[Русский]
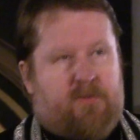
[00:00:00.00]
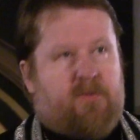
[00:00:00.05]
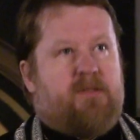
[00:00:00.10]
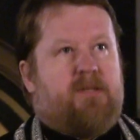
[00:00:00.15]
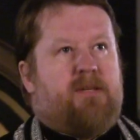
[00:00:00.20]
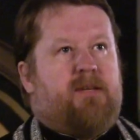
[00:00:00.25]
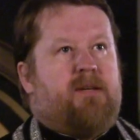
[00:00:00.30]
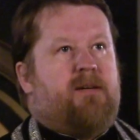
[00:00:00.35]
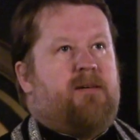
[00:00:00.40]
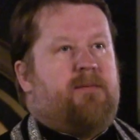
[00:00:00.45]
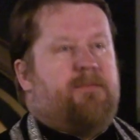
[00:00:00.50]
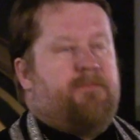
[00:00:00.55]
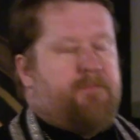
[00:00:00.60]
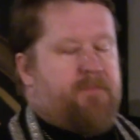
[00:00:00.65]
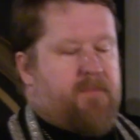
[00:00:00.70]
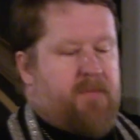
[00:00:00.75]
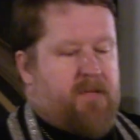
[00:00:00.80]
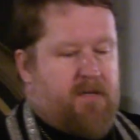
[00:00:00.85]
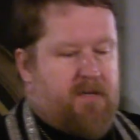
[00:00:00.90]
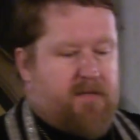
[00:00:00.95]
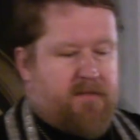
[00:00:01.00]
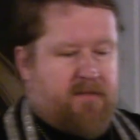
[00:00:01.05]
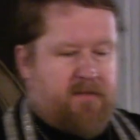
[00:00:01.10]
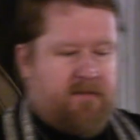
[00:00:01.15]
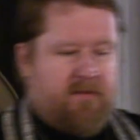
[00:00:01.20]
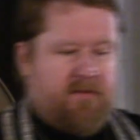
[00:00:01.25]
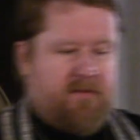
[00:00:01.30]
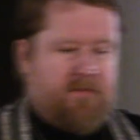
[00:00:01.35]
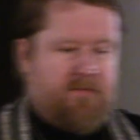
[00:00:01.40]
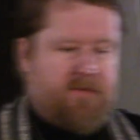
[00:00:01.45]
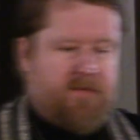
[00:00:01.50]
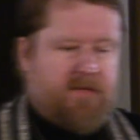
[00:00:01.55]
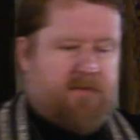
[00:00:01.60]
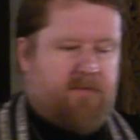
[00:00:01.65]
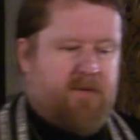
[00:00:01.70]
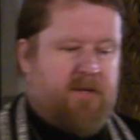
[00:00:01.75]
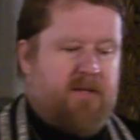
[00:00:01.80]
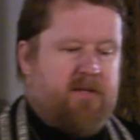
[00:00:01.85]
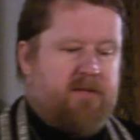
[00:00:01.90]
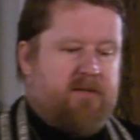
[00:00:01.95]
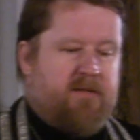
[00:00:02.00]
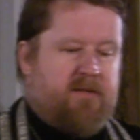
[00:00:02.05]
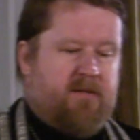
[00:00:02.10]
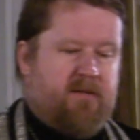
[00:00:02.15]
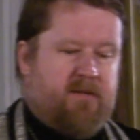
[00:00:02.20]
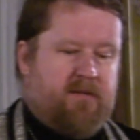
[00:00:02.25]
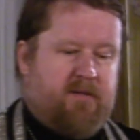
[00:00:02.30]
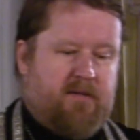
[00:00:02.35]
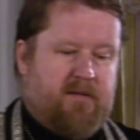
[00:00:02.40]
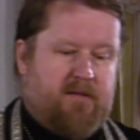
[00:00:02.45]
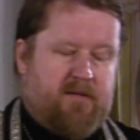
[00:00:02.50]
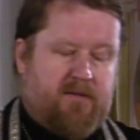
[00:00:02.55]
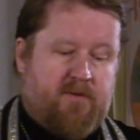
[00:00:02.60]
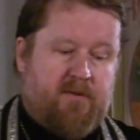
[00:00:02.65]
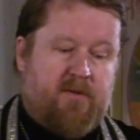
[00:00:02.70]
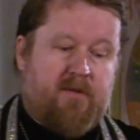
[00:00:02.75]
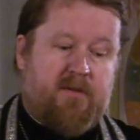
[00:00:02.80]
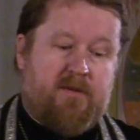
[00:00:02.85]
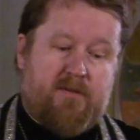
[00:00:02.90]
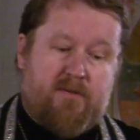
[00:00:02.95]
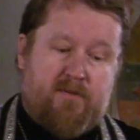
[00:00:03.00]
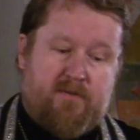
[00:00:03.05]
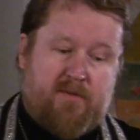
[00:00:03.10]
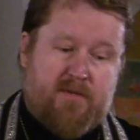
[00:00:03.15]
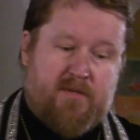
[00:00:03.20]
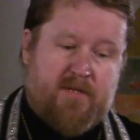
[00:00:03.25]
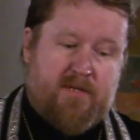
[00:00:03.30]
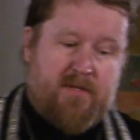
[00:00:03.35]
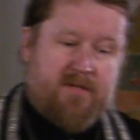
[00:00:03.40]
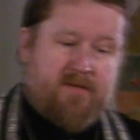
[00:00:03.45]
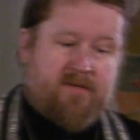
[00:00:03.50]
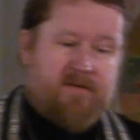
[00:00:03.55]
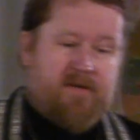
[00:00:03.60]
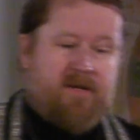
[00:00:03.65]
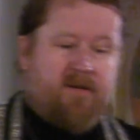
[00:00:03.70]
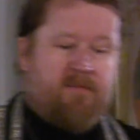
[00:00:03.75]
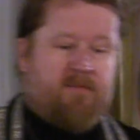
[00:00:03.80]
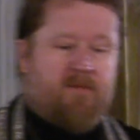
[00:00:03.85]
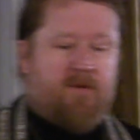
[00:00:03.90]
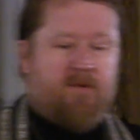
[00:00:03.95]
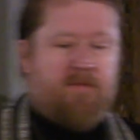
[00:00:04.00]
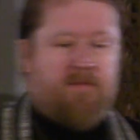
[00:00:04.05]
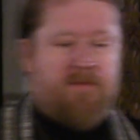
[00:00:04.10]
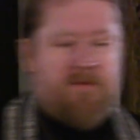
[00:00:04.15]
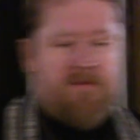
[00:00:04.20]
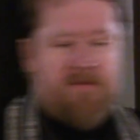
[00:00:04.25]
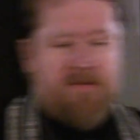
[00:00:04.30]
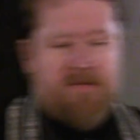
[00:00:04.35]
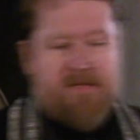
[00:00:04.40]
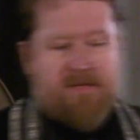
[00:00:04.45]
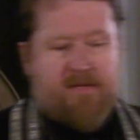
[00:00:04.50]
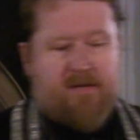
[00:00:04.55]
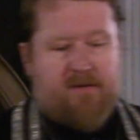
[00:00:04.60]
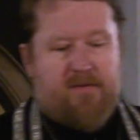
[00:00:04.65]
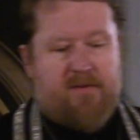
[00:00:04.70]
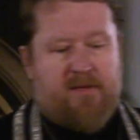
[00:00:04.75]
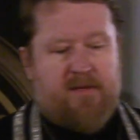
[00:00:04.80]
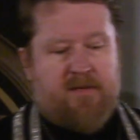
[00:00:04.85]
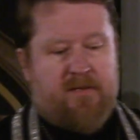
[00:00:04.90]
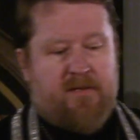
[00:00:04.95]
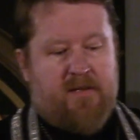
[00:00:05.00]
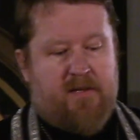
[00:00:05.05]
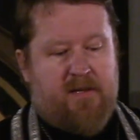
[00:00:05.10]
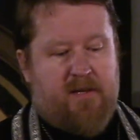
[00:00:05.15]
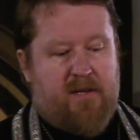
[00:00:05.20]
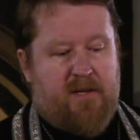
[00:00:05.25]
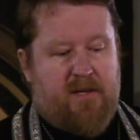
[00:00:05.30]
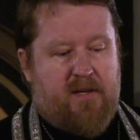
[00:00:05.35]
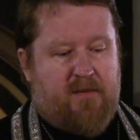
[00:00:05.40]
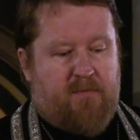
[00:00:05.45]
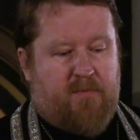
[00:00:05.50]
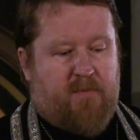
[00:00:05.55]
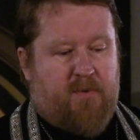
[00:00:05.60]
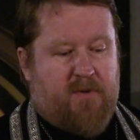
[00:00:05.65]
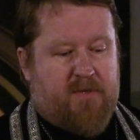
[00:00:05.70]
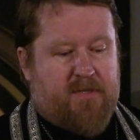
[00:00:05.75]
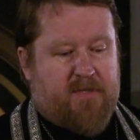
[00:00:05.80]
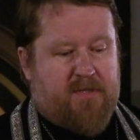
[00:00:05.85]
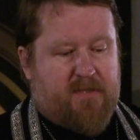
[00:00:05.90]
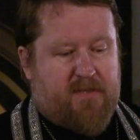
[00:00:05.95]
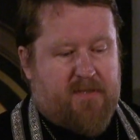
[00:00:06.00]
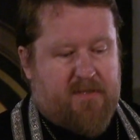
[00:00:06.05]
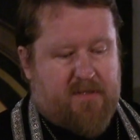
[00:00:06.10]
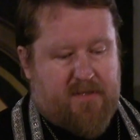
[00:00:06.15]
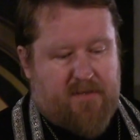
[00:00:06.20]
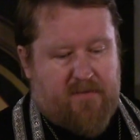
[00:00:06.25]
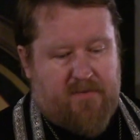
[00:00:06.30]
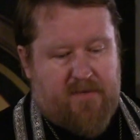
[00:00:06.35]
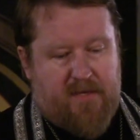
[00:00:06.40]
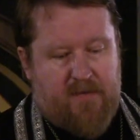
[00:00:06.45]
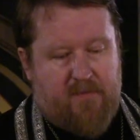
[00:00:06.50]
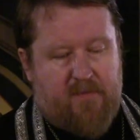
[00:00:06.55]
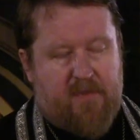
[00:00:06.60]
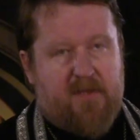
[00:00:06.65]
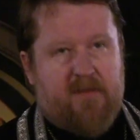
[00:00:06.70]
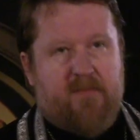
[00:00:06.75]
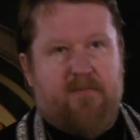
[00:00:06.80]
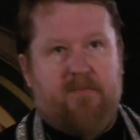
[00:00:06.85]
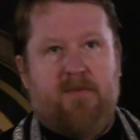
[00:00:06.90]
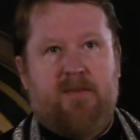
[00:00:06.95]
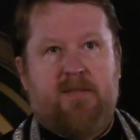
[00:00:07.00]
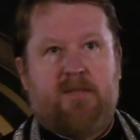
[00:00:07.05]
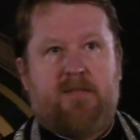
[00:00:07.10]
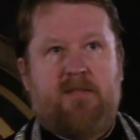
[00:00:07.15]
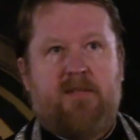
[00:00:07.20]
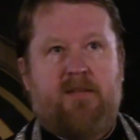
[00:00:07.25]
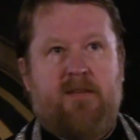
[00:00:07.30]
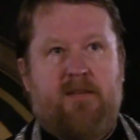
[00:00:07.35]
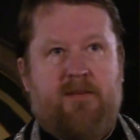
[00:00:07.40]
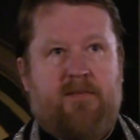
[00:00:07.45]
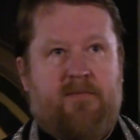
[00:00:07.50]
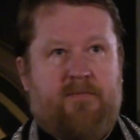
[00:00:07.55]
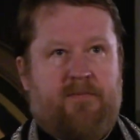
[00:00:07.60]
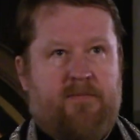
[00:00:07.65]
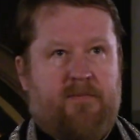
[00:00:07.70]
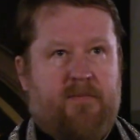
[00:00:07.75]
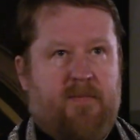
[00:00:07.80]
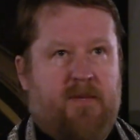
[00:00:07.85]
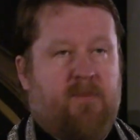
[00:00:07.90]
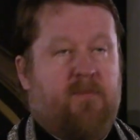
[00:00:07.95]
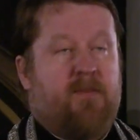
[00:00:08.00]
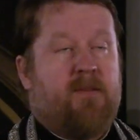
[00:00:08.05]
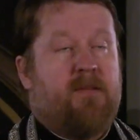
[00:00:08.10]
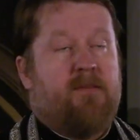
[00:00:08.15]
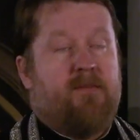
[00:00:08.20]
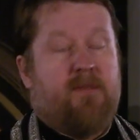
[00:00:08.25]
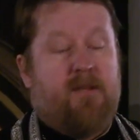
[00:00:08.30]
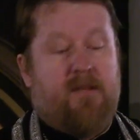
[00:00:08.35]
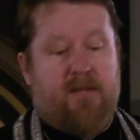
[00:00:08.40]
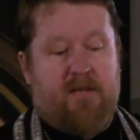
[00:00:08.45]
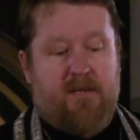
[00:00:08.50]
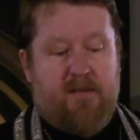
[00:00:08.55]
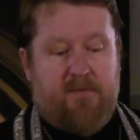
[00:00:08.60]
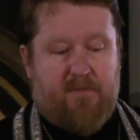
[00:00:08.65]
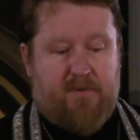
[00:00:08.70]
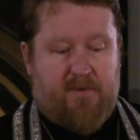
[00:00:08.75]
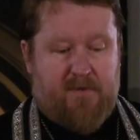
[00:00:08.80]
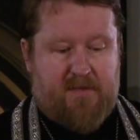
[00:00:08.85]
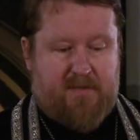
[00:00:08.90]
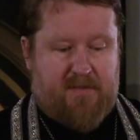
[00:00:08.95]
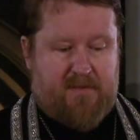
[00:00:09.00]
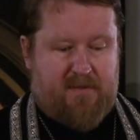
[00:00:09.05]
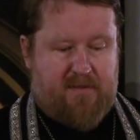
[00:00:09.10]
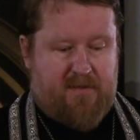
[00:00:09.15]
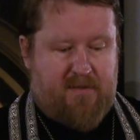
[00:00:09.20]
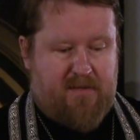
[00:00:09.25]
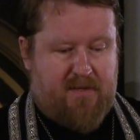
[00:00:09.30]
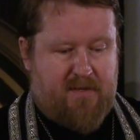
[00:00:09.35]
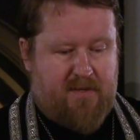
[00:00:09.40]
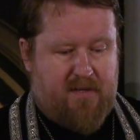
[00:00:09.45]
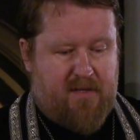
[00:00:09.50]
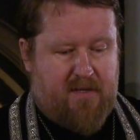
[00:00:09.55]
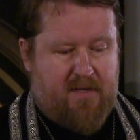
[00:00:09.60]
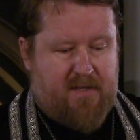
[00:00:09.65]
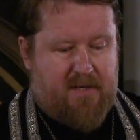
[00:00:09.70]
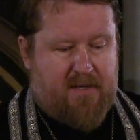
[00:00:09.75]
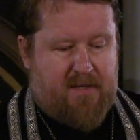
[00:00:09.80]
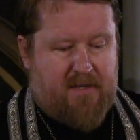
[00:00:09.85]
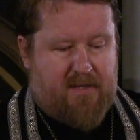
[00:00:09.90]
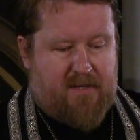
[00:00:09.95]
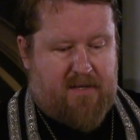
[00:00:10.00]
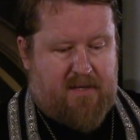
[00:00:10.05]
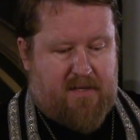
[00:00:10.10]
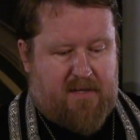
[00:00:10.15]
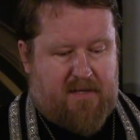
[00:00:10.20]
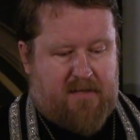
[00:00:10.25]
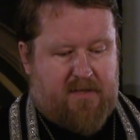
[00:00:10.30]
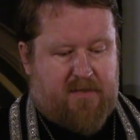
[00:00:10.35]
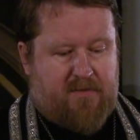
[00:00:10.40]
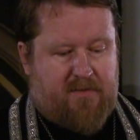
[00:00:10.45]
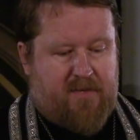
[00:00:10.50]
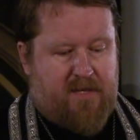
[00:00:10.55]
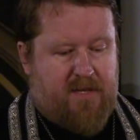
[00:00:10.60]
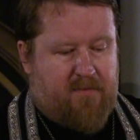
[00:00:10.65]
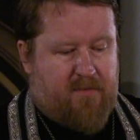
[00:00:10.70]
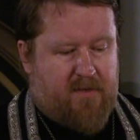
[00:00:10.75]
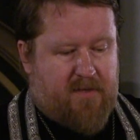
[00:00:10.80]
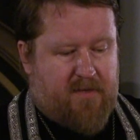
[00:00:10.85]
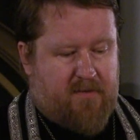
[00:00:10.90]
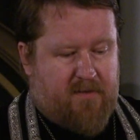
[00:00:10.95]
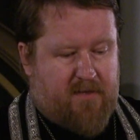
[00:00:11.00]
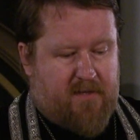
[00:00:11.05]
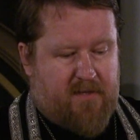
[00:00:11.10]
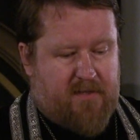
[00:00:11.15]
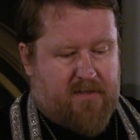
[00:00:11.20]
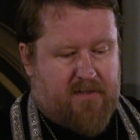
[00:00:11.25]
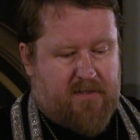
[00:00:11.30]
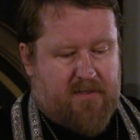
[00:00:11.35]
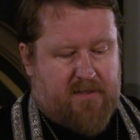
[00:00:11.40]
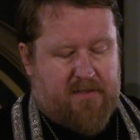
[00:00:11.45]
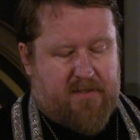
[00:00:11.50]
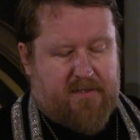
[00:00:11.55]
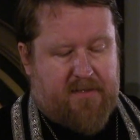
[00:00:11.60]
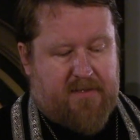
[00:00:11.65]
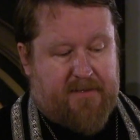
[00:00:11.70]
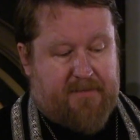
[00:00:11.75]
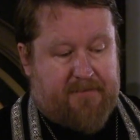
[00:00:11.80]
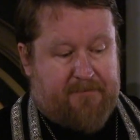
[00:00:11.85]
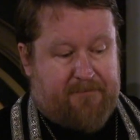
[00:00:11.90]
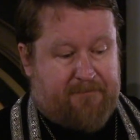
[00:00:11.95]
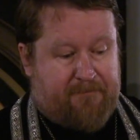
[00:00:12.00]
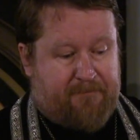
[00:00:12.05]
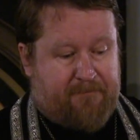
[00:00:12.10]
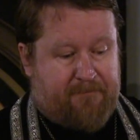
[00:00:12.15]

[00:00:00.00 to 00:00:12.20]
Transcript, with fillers: друзья, как-то митрополит Антоний Сурожский в своей проповеди сравнил пост со временем весны, именно Великий пост. Это время, говорит, когда